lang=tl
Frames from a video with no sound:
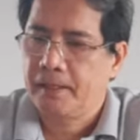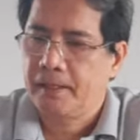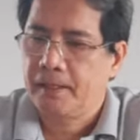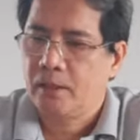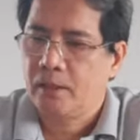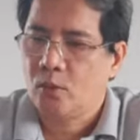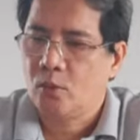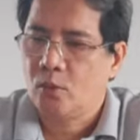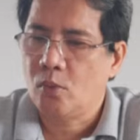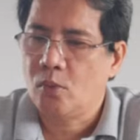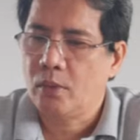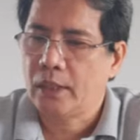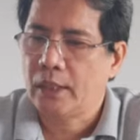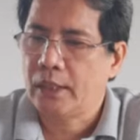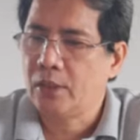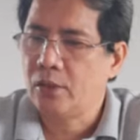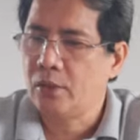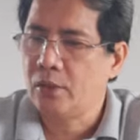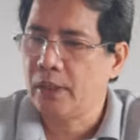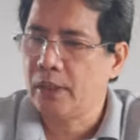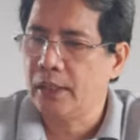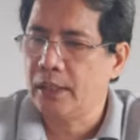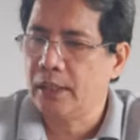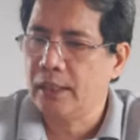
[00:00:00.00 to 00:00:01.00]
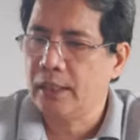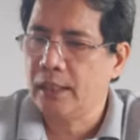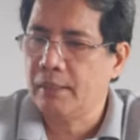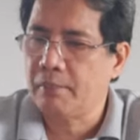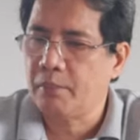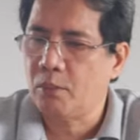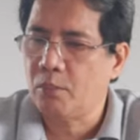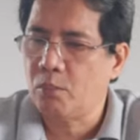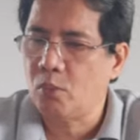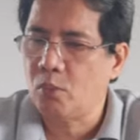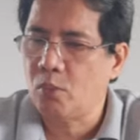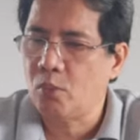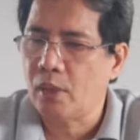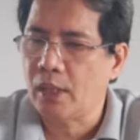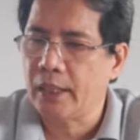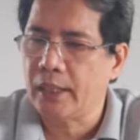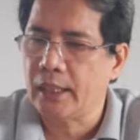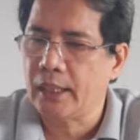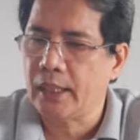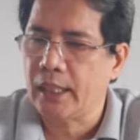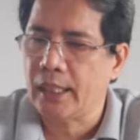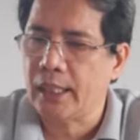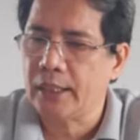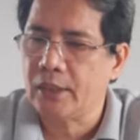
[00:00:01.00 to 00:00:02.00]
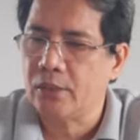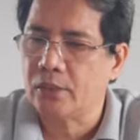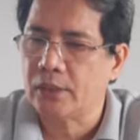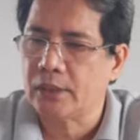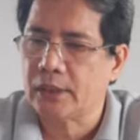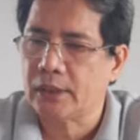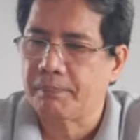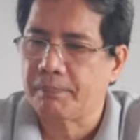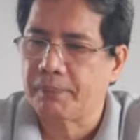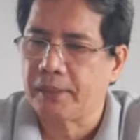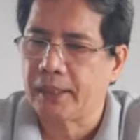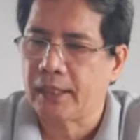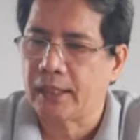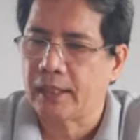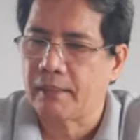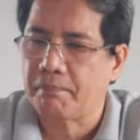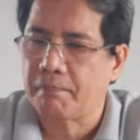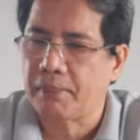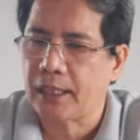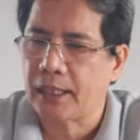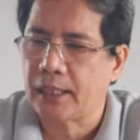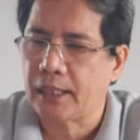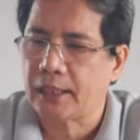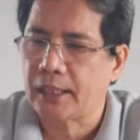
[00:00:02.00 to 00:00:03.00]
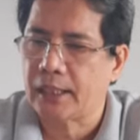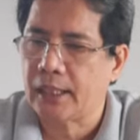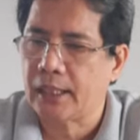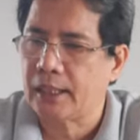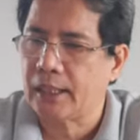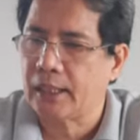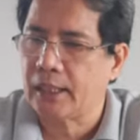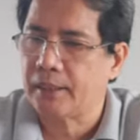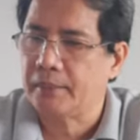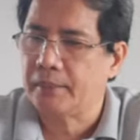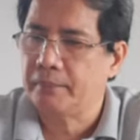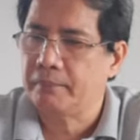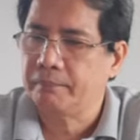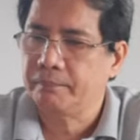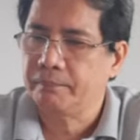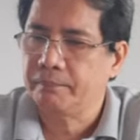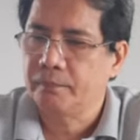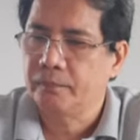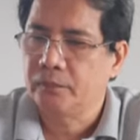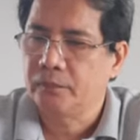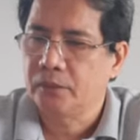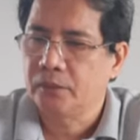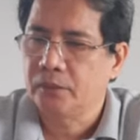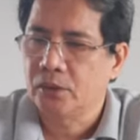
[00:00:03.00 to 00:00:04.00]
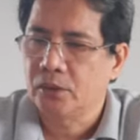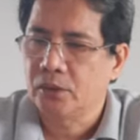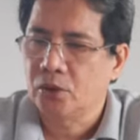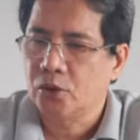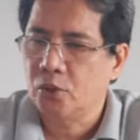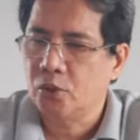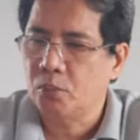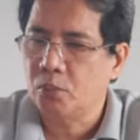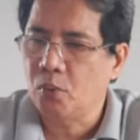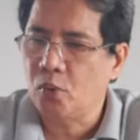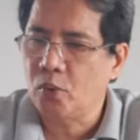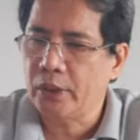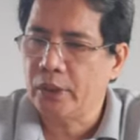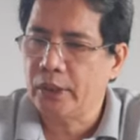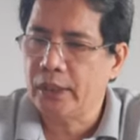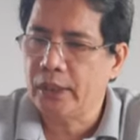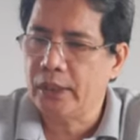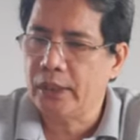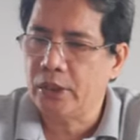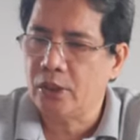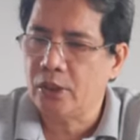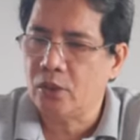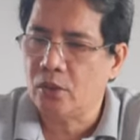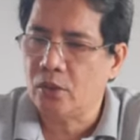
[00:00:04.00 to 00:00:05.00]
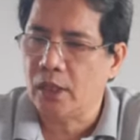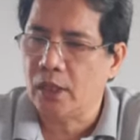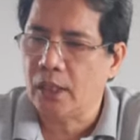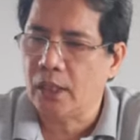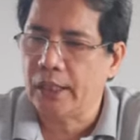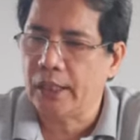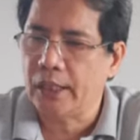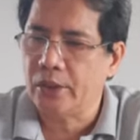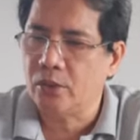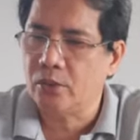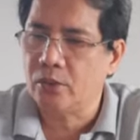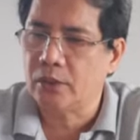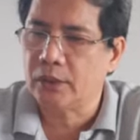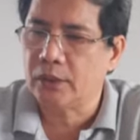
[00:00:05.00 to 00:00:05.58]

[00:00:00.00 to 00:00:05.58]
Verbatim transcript: kung kayo'y namumuhay ayon sa pananampalataya. Subukin ninyo ang inyong